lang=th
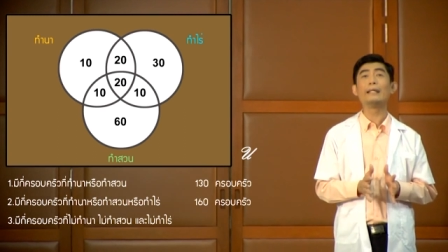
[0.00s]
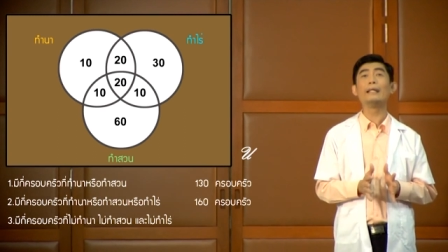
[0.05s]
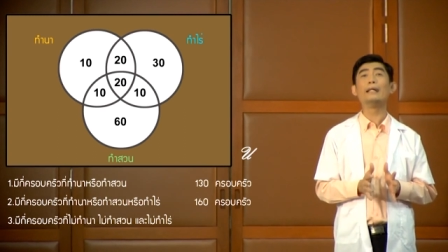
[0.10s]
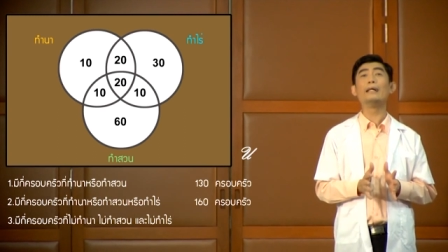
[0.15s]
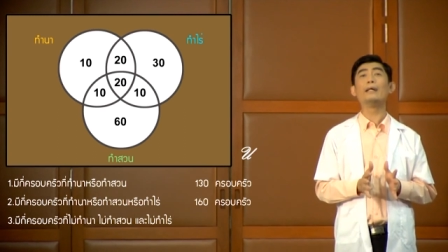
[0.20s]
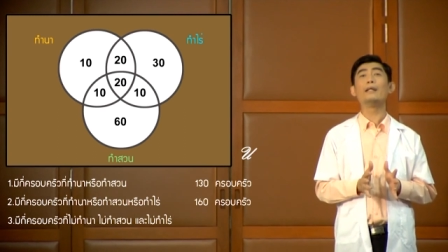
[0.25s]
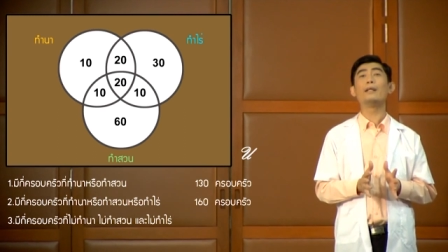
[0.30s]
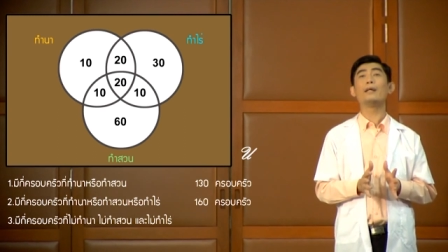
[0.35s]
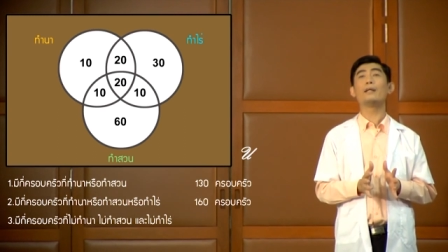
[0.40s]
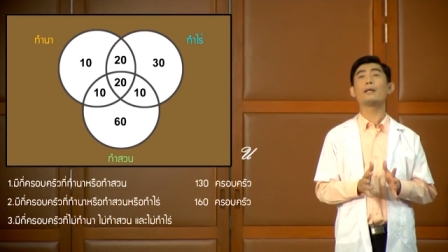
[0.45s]
งหนึ่ง
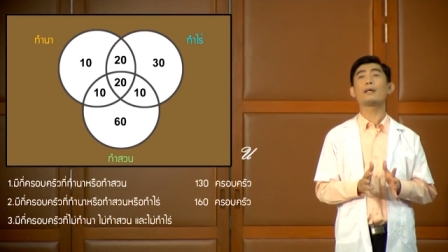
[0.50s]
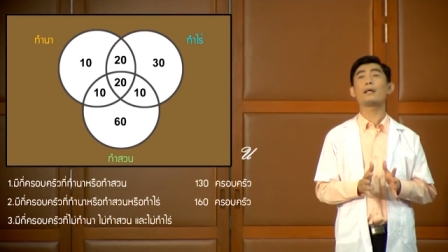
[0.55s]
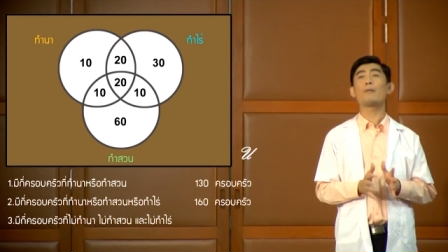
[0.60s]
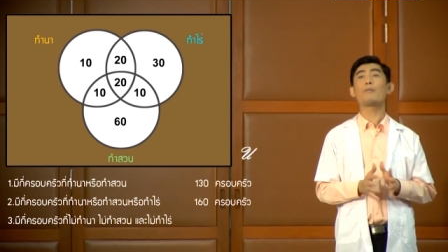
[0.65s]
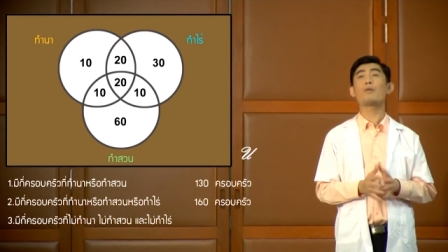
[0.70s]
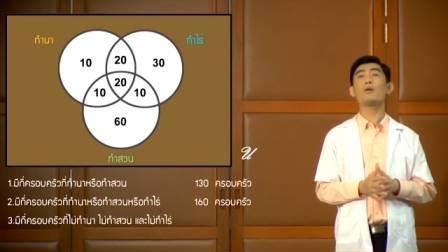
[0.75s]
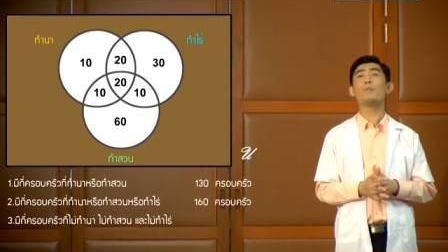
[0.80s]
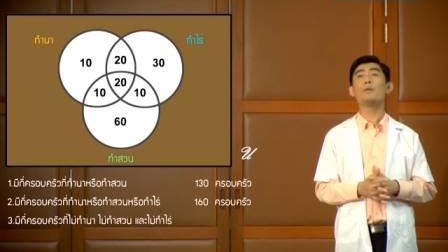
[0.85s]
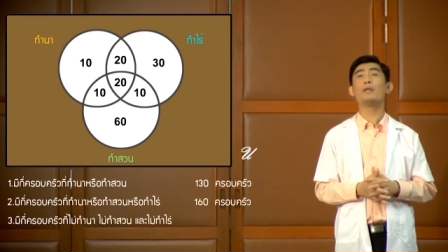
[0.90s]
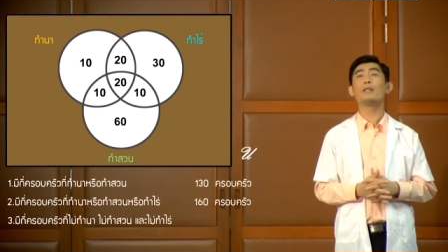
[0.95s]
เลยเนี่ยนะค
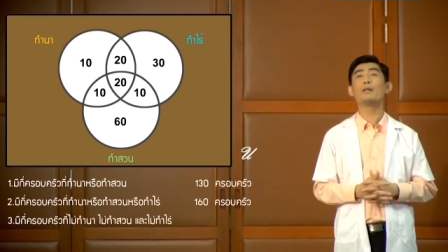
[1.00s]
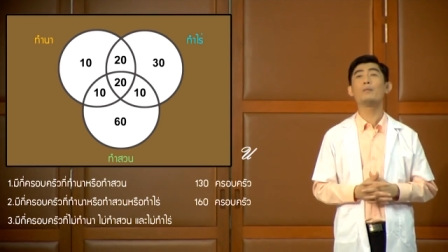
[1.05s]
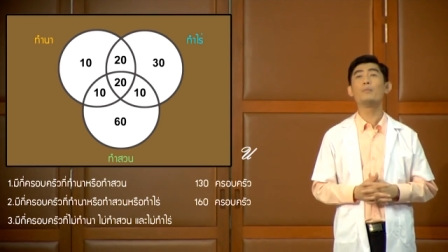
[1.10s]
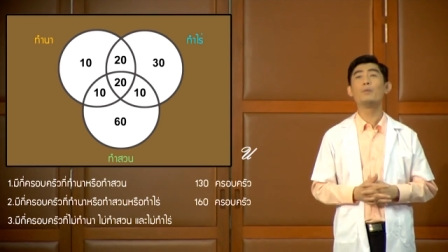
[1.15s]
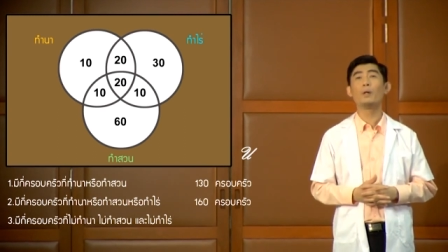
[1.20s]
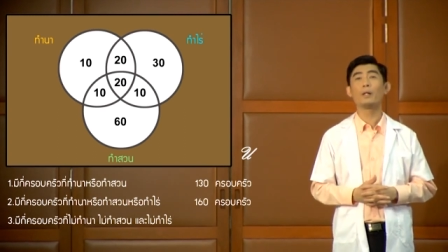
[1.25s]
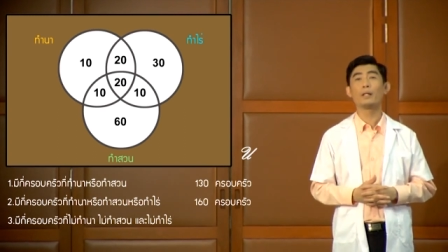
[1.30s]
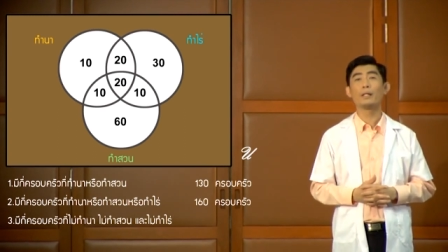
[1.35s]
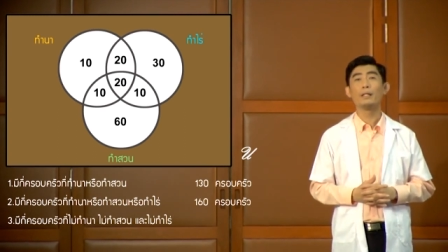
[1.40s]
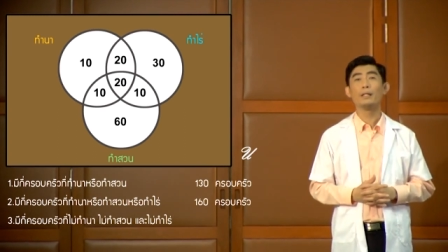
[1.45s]
รับก็มีทั้
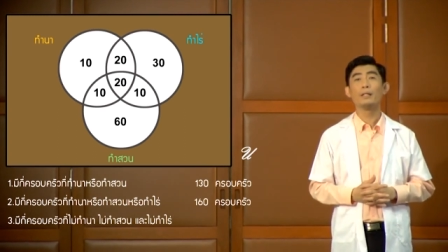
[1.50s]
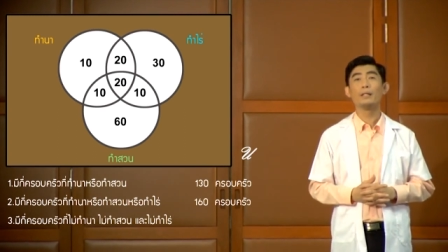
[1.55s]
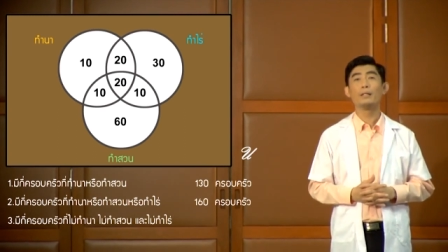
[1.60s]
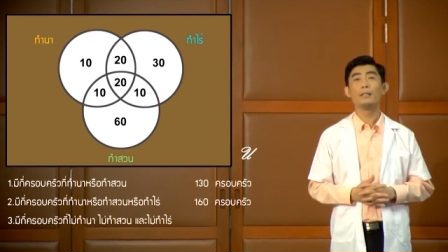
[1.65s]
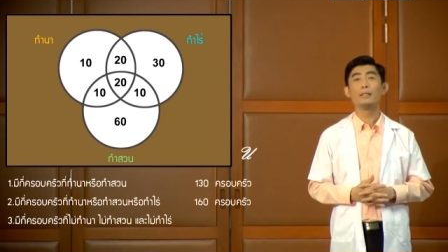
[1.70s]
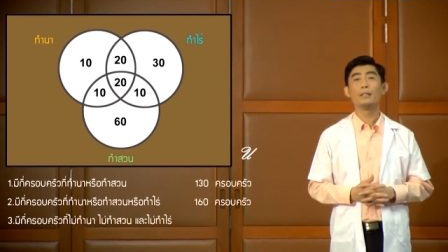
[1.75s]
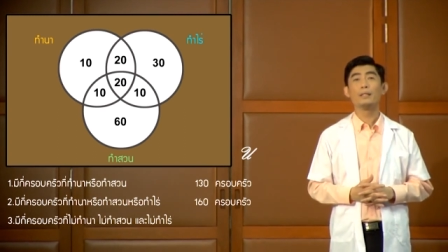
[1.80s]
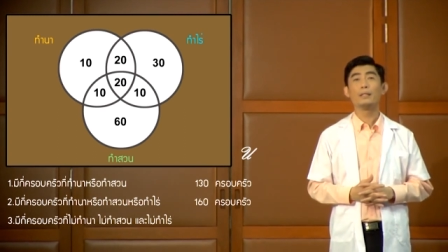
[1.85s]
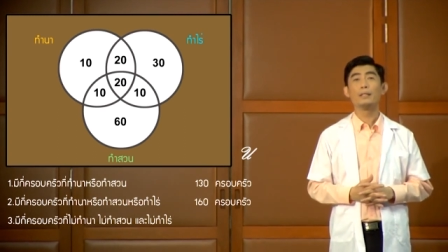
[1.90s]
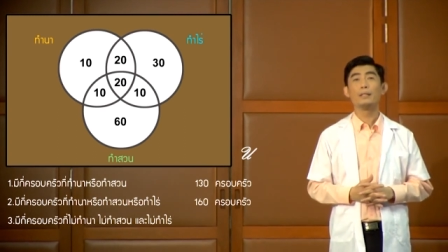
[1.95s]
งหมด
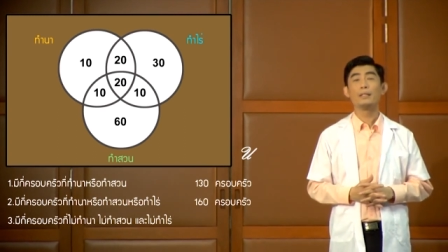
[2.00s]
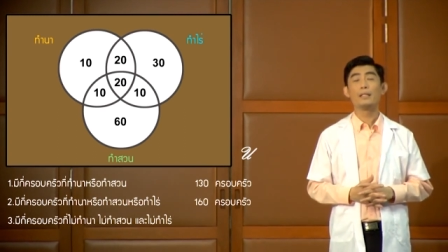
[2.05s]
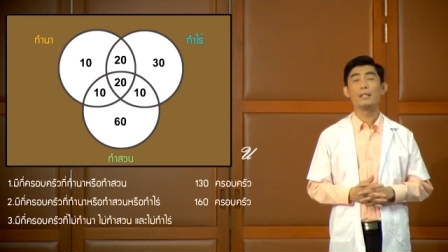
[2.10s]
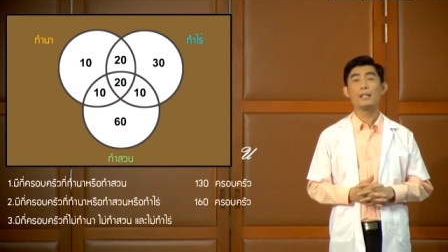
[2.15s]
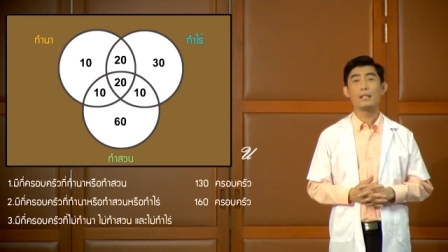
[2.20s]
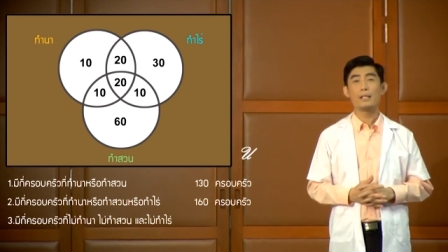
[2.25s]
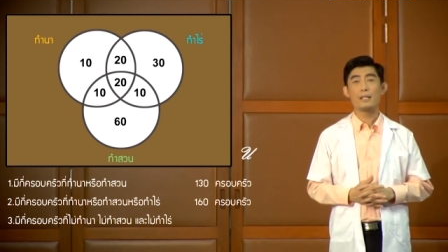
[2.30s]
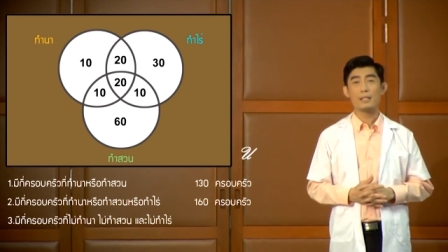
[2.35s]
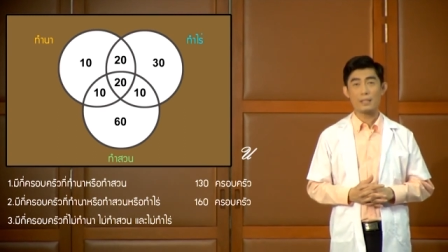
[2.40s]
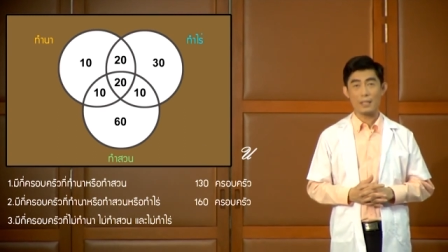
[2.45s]

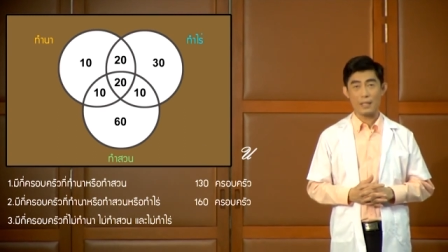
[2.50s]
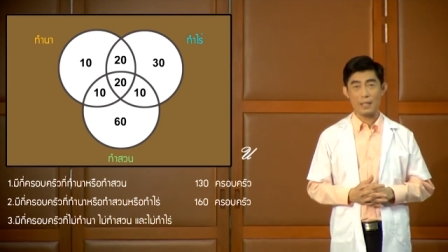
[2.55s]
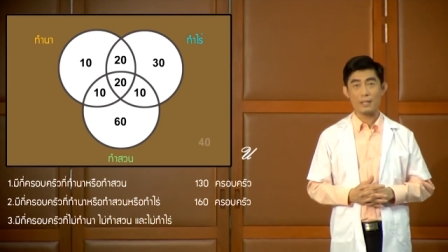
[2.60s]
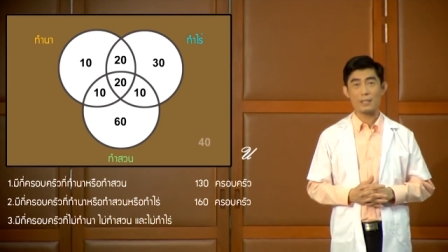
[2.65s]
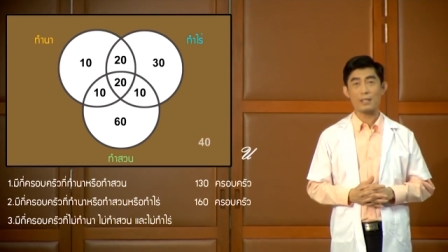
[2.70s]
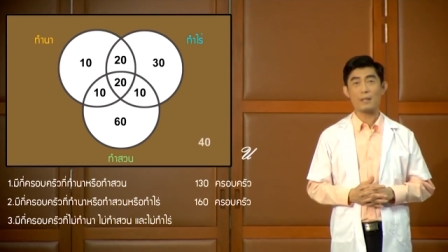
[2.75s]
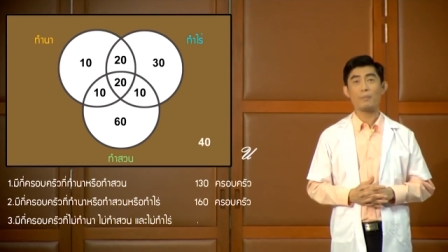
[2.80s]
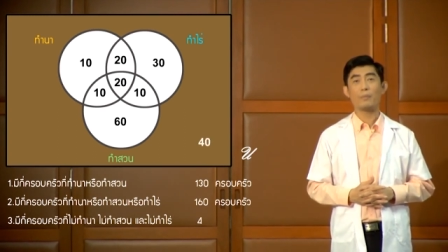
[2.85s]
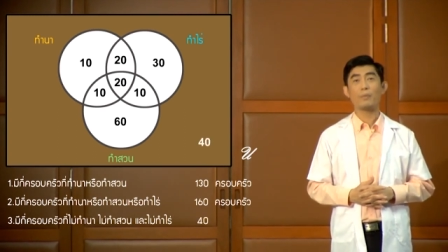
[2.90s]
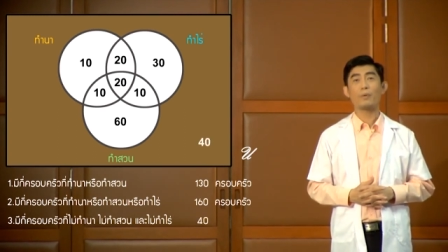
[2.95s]

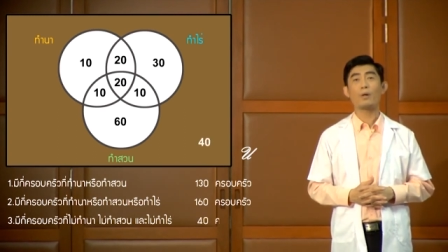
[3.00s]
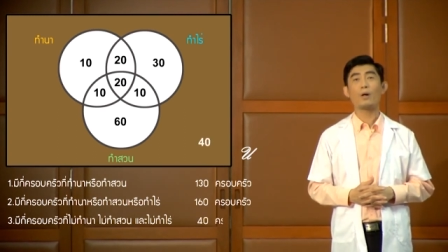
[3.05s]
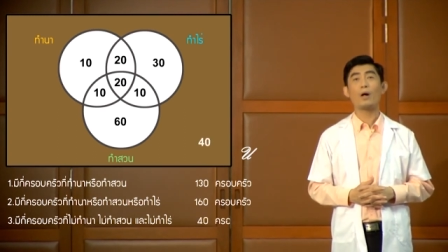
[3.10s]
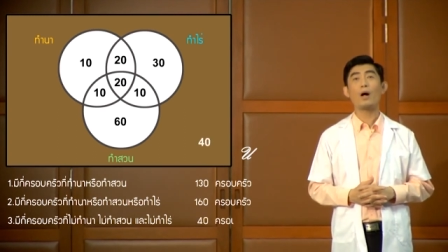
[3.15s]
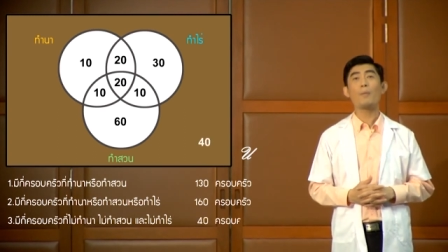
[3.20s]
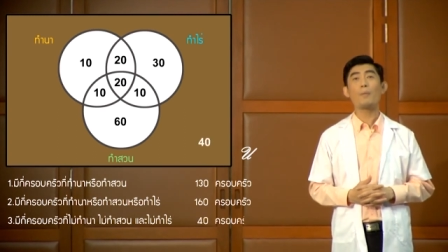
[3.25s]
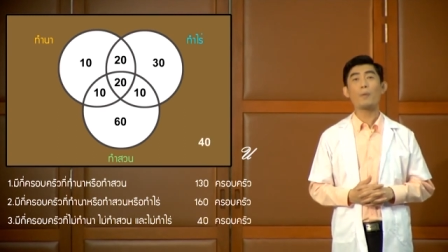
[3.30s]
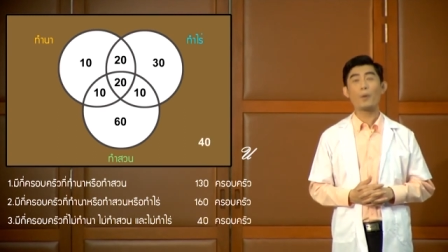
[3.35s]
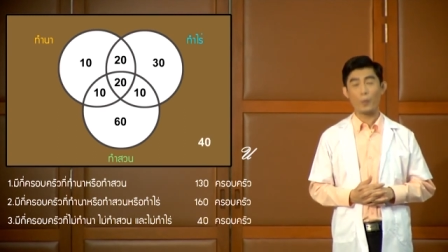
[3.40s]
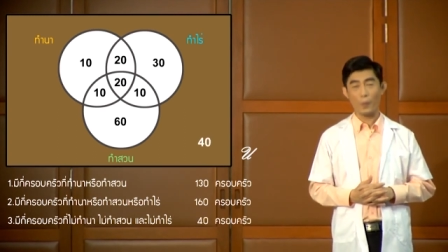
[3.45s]

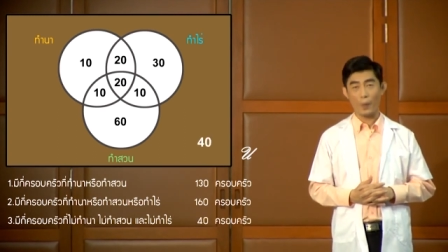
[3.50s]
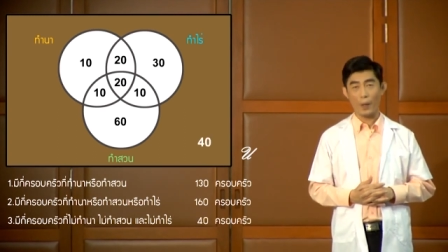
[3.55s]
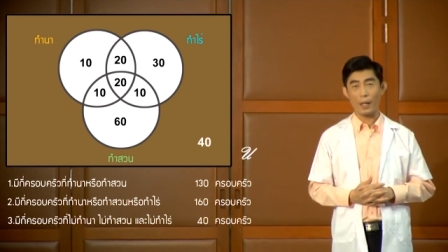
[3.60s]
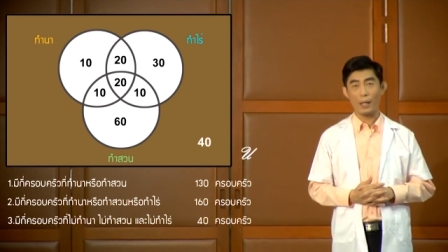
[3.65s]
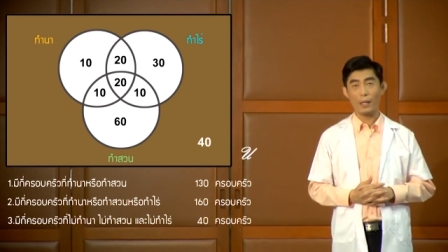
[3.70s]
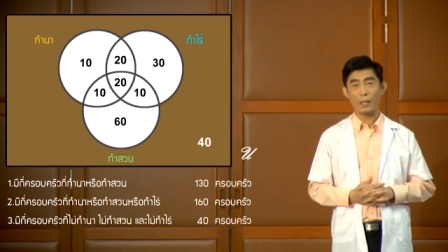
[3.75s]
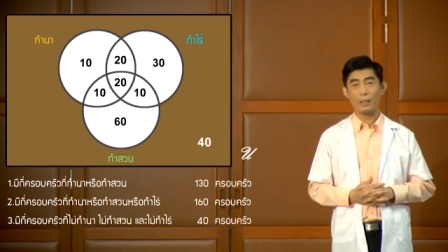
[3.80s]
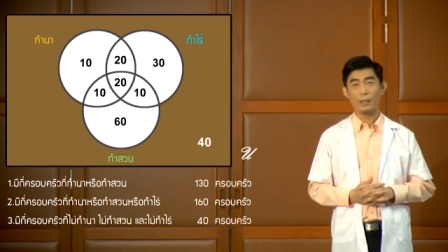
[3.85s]
40 ครอบครัว